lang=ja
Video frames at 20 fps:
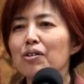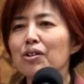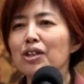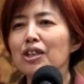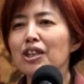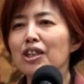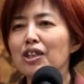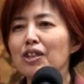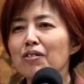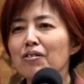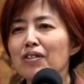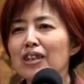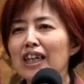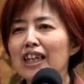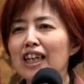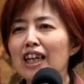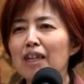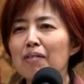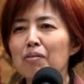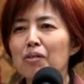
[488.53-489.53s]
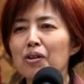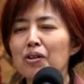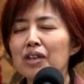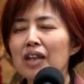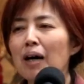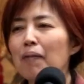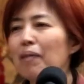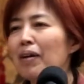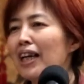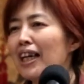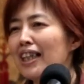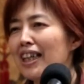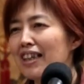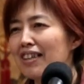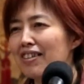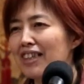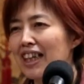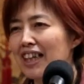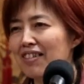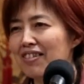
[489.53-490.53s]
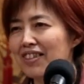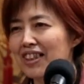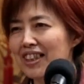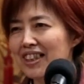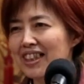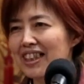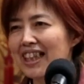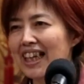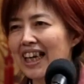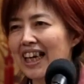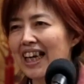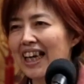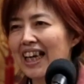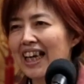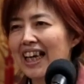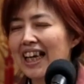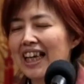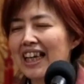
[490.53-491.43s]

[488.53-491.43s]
年春はねもうたまらなくなるんですね。